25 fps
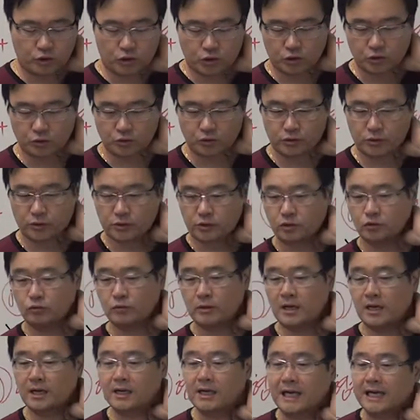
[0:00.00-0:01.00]
should
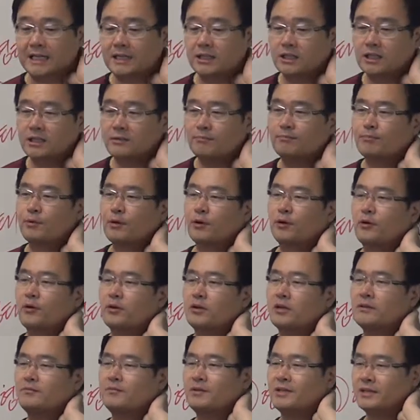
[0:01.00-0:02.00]
do와 같은
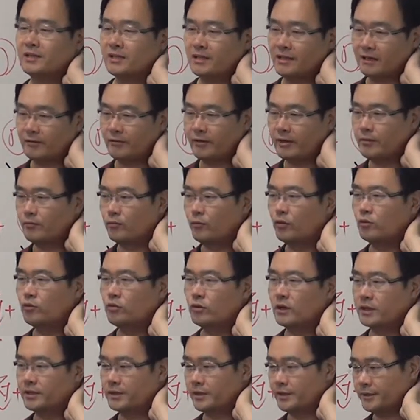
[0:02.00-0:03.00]
표현이 밑에 나와요. 뭘
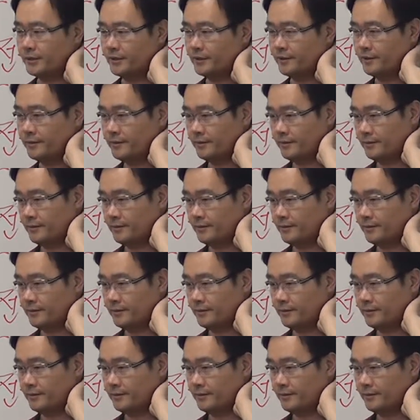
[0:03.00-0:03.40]
것 같아요?